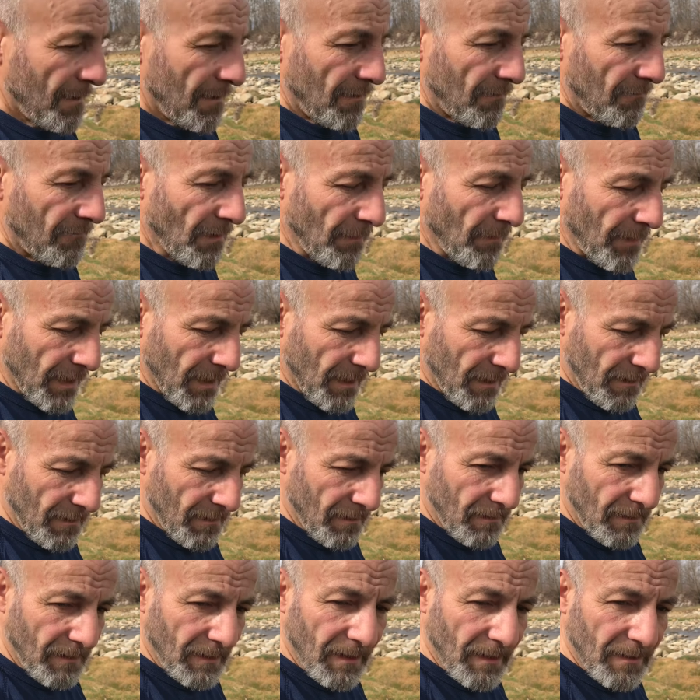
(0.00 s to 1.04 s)
Vabbè,
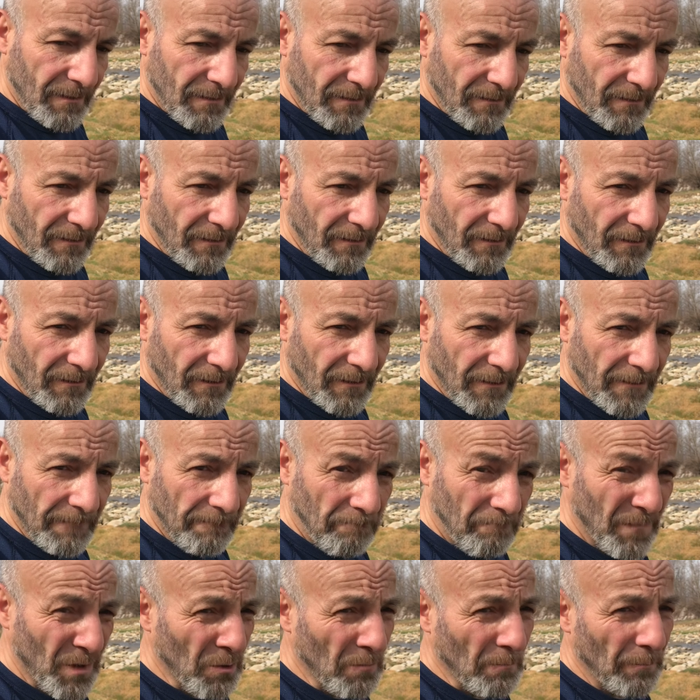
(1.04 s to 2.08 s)
ragazzi,
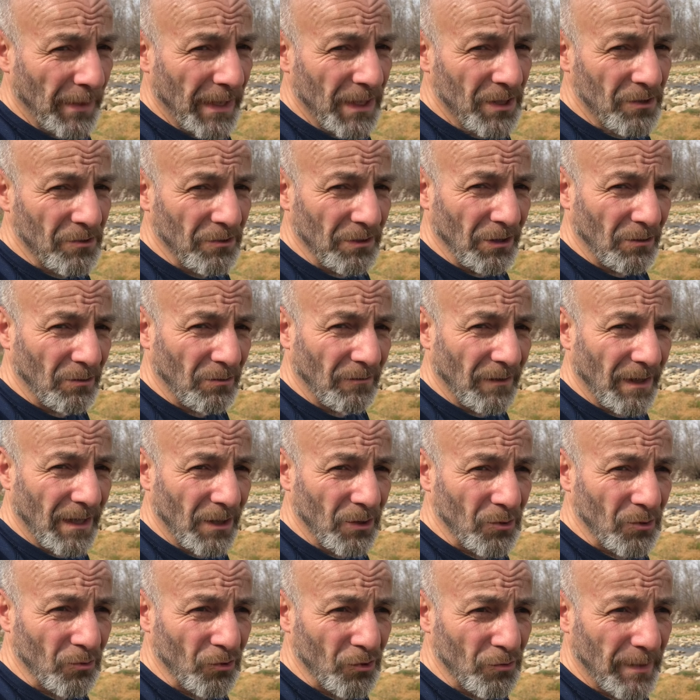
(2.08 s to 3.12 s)
non penso di trovare
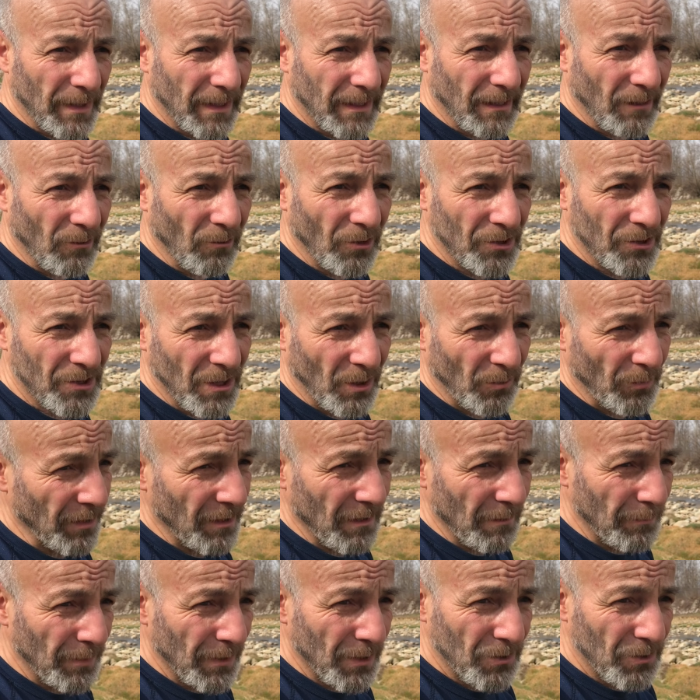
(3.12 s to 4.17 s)
solo spaccaossa,
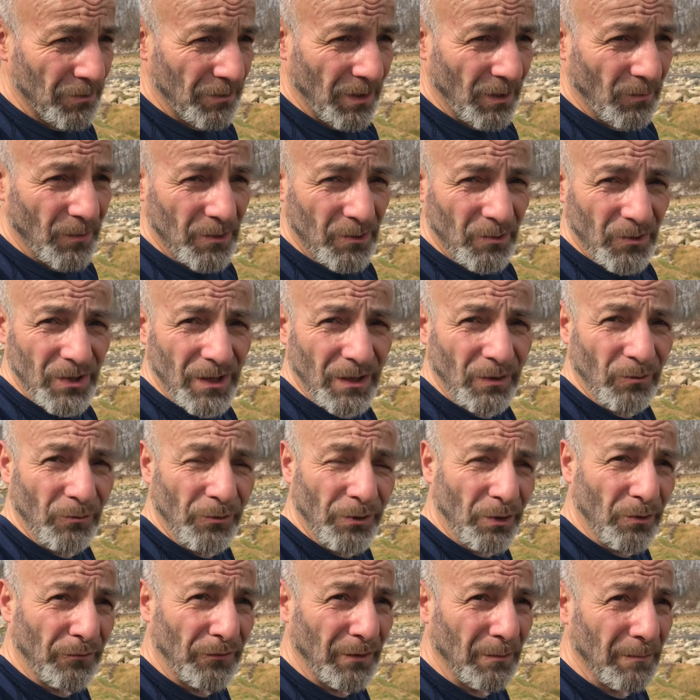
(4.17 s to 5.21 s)
quindi penso che questo sia
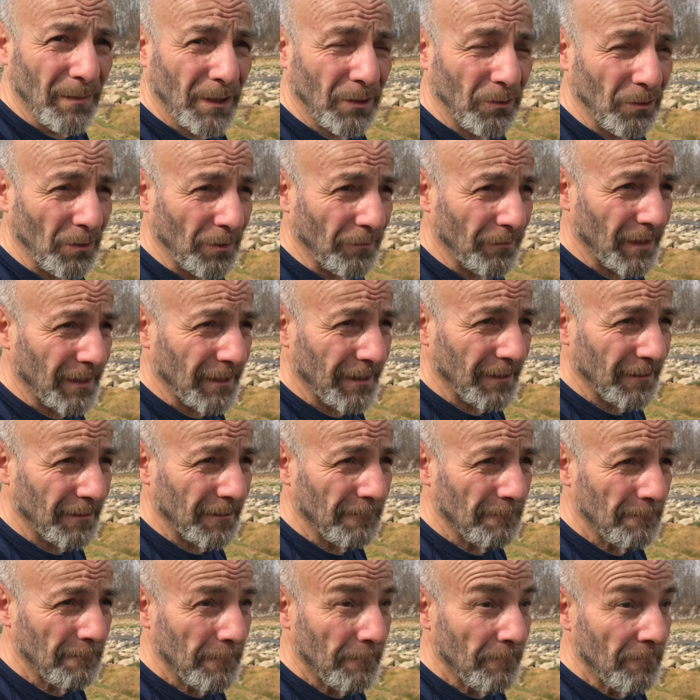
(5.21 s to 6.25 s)
l'unico filmato che vedrete.
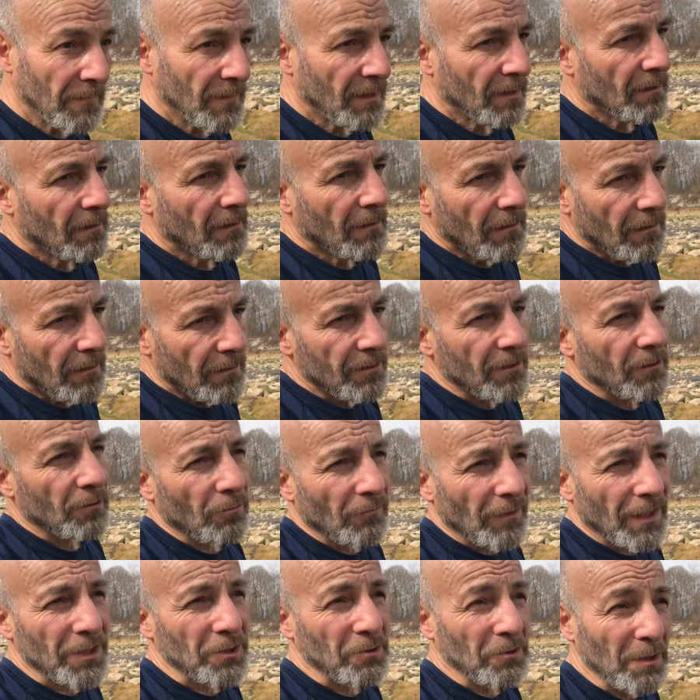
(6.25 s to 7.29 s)
Se
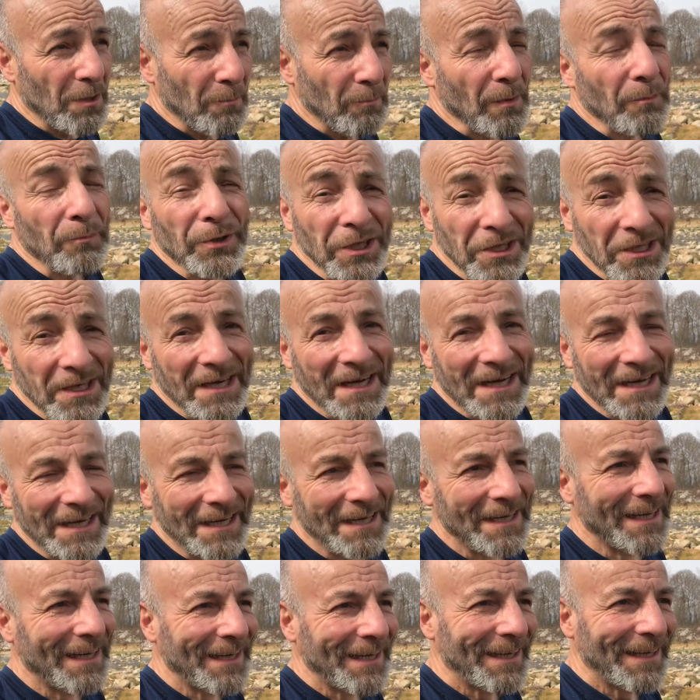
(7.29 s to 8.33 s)
trovassi una pepita,
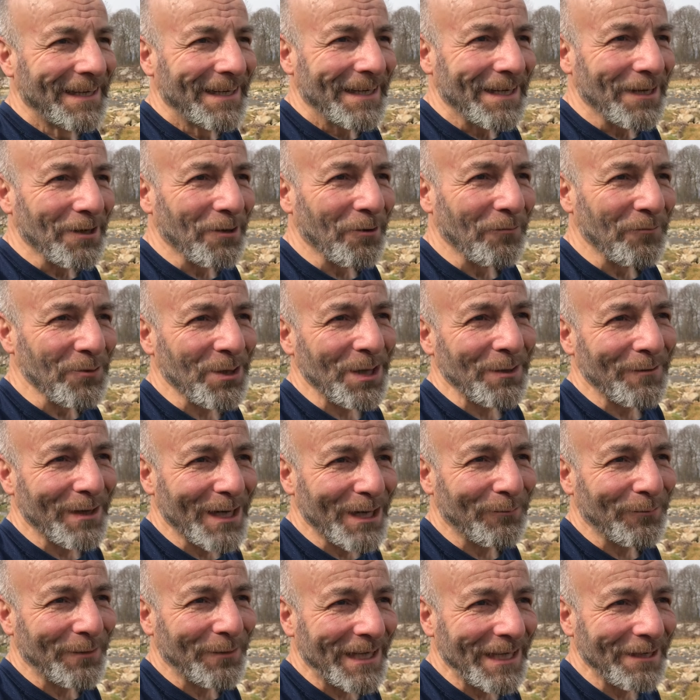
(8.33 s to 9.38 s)
è ovvio che ve
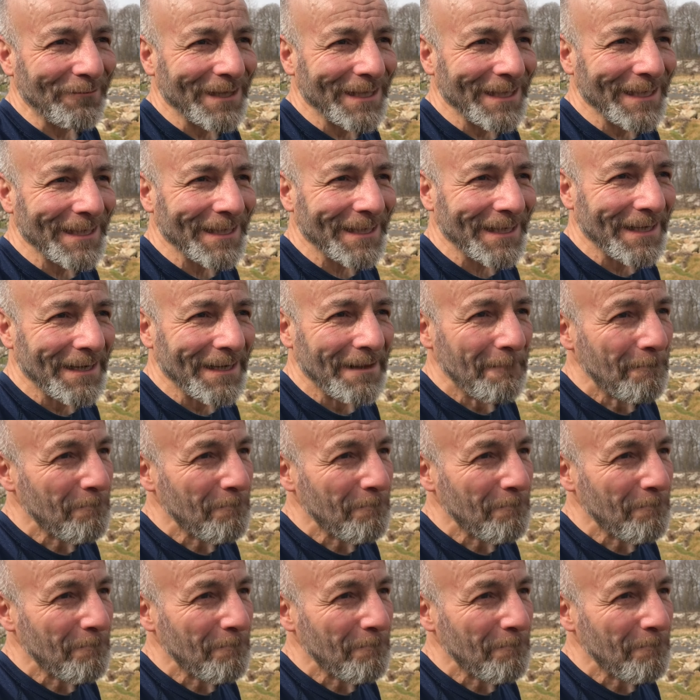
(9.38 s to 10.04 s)
la farei vedere.